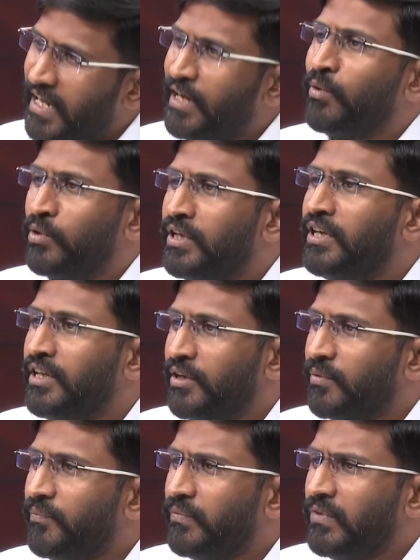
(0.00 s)
వాళ్ళు కూడా
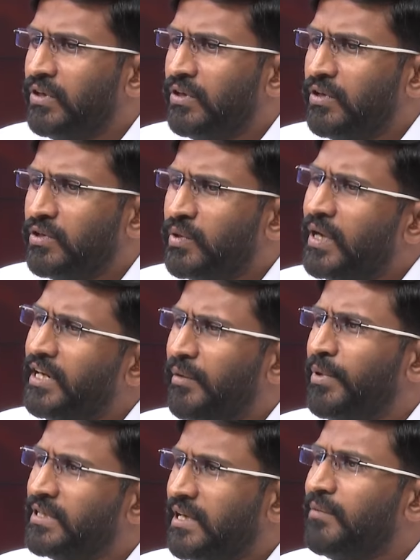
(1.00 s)
తిట్టారు సో
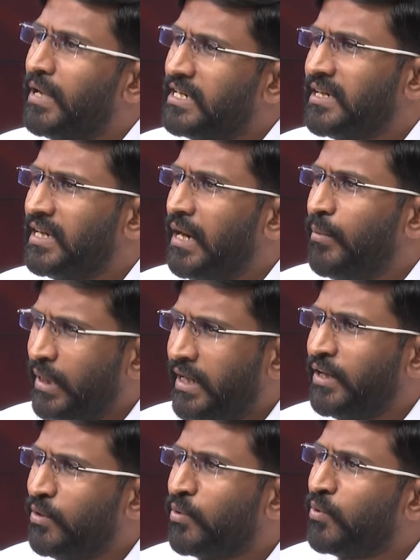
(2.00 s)
హండ్రెడ్ పర్సెంట్ మనిషిని
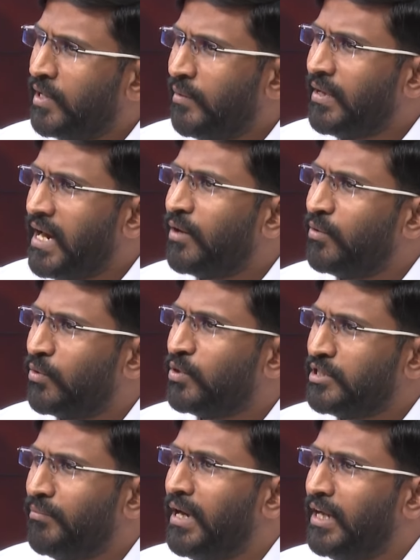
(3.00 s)
కాబట్టి ఏదో కోణంలో నాకు కూడా
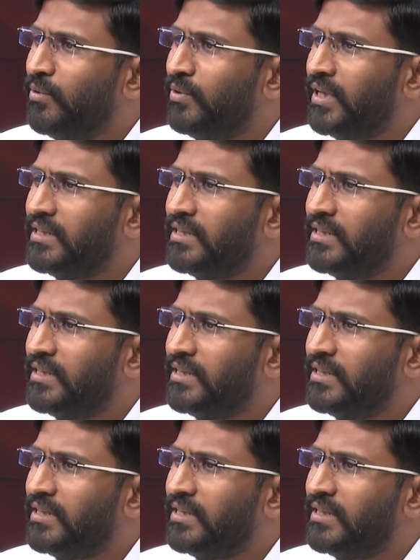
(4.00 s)
కొంచెం బాధ ఉంటుంది